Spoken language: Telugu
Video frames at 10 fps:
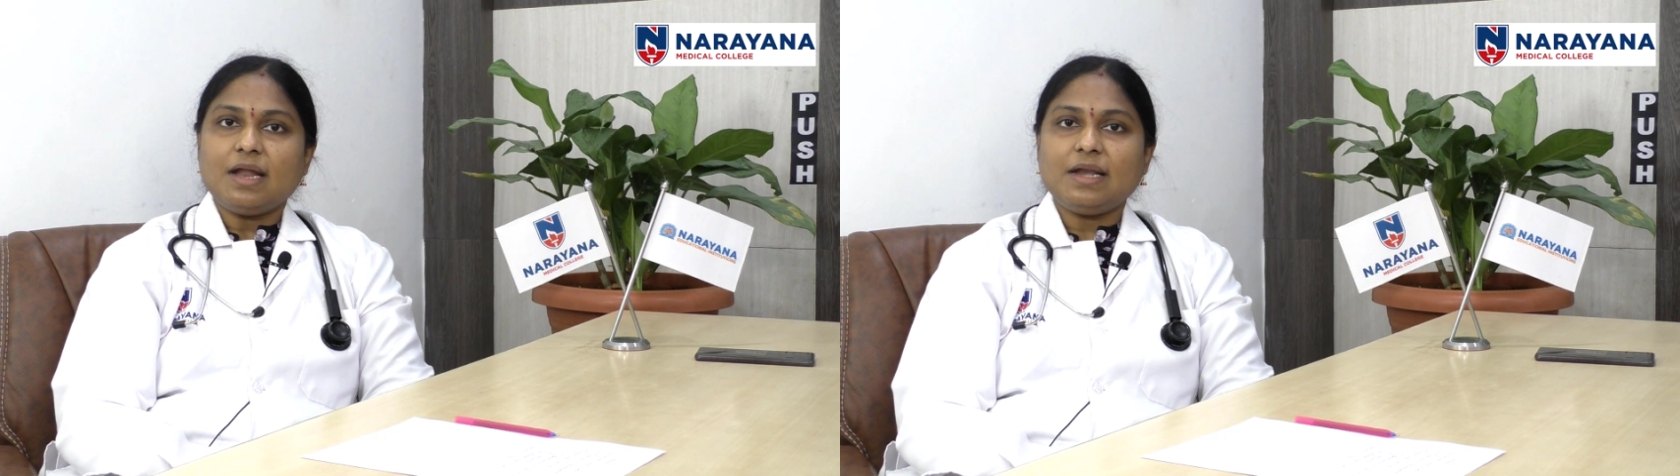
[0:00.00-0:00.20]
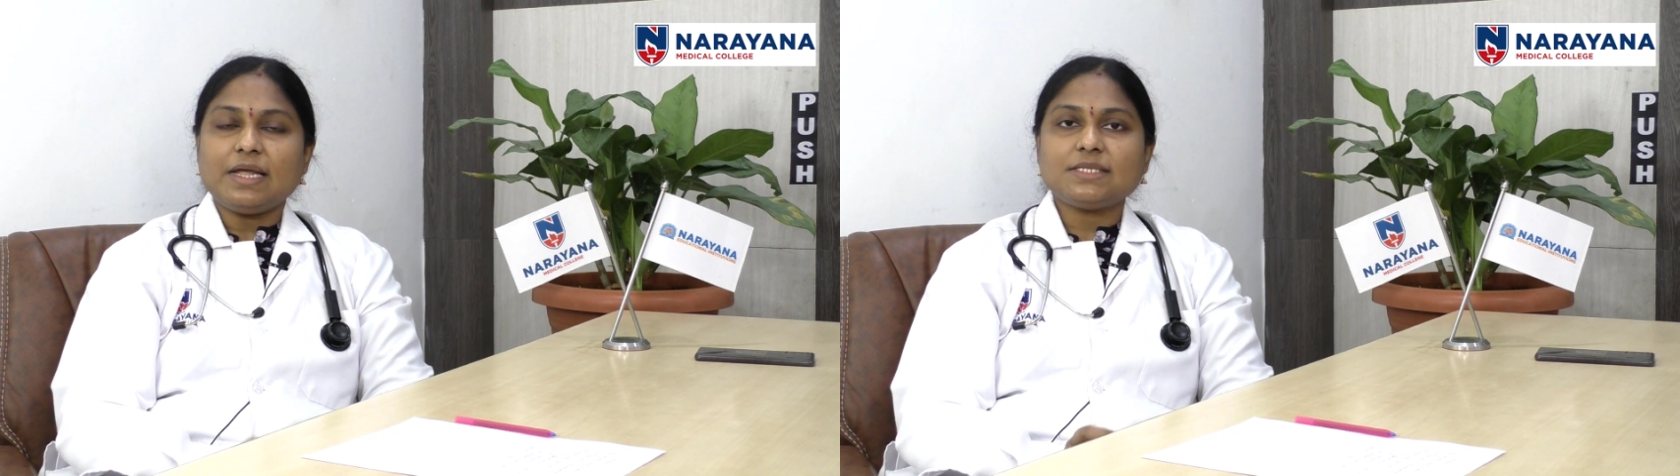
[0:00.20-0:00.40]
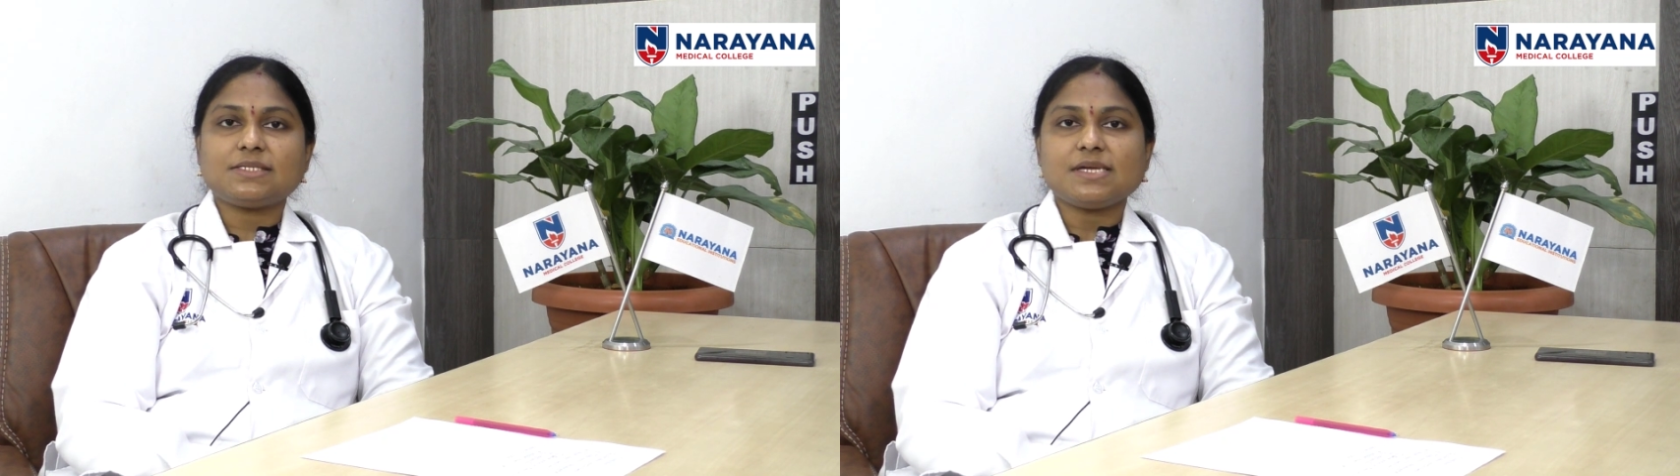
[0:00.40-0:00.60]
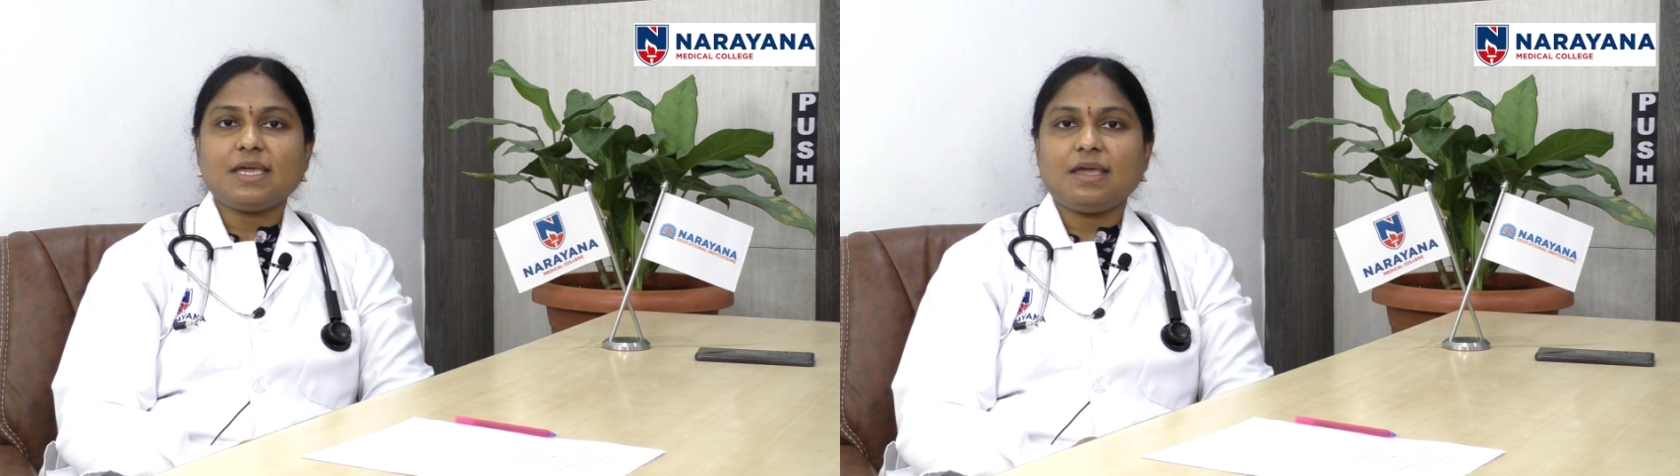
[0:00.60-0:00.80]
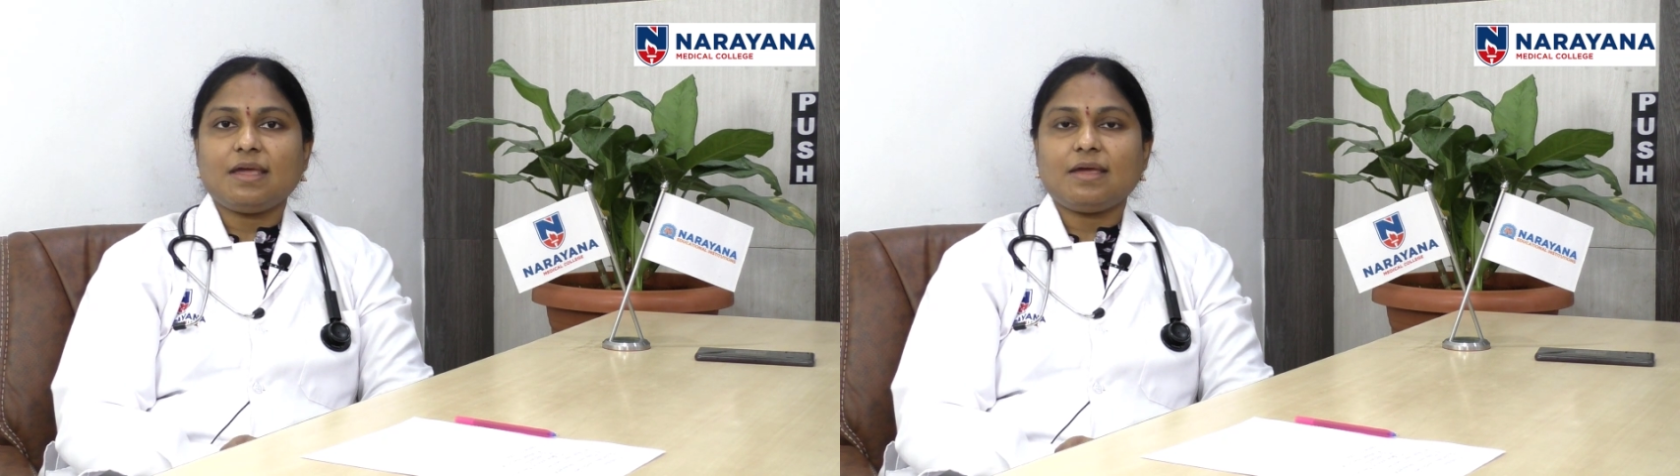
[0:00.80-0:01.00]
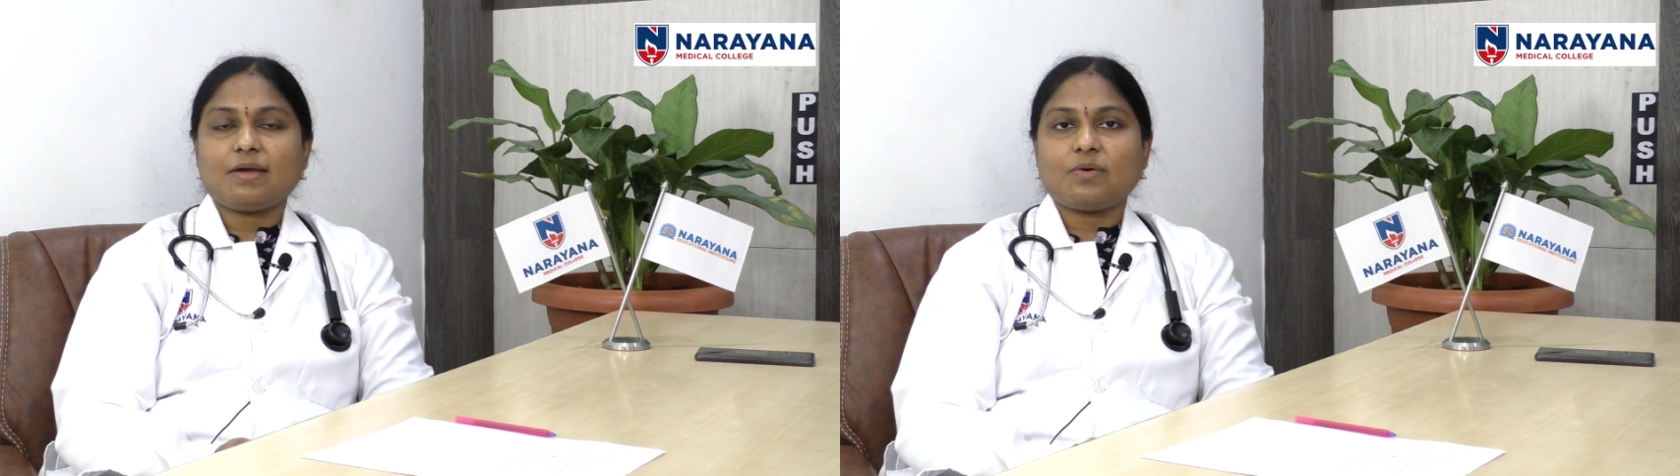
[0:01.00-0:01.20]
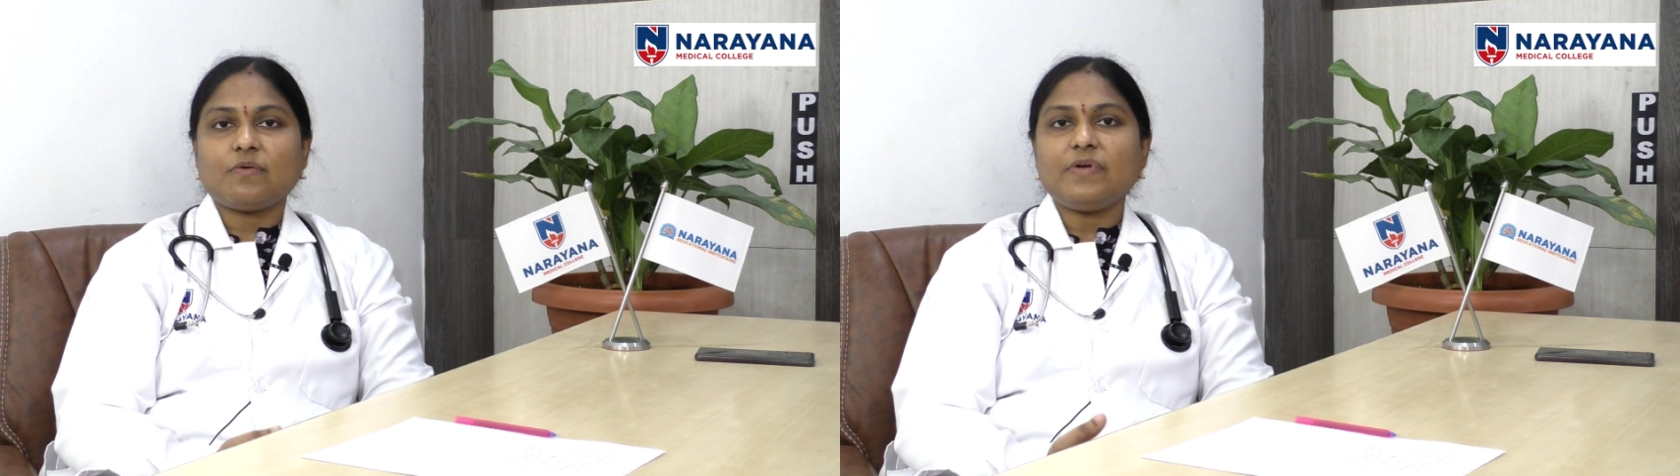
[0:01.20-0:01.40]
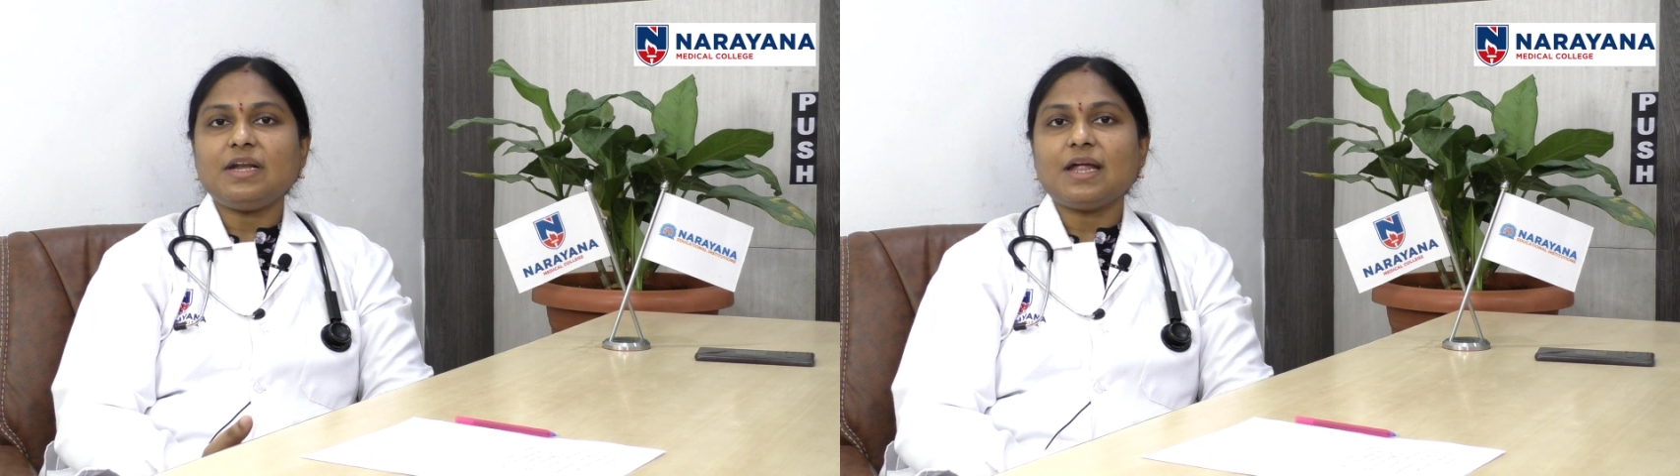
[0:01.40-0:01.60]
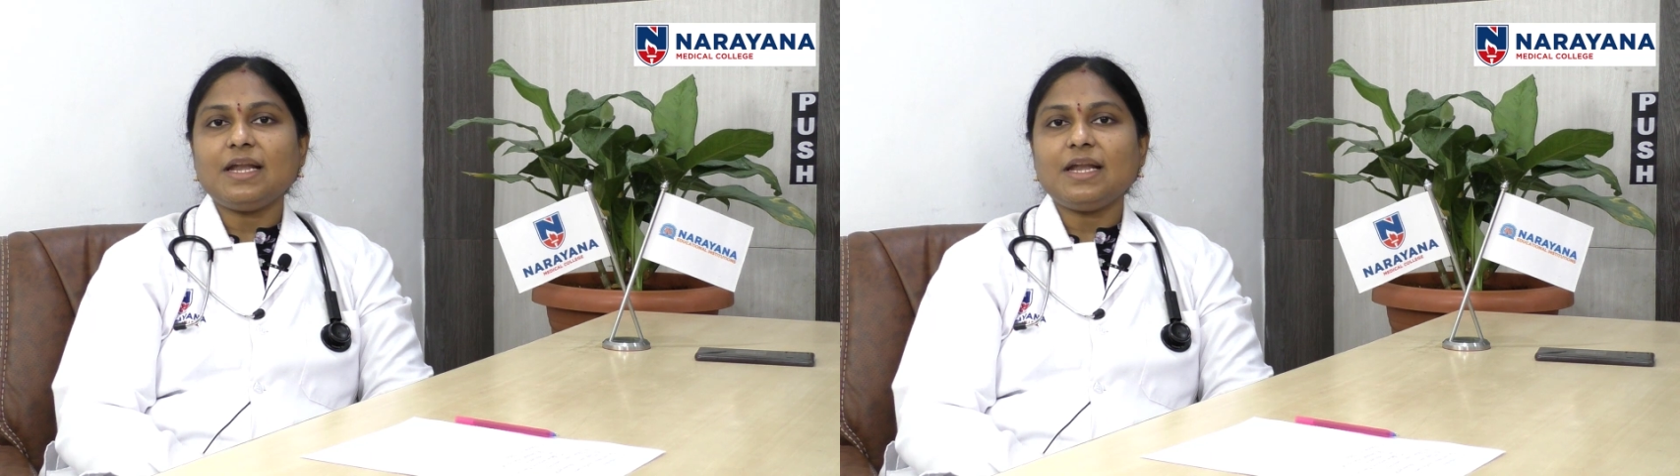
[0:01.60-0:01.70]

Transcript: అండ్ నెక్స్ట్ ఈ కోవిడ్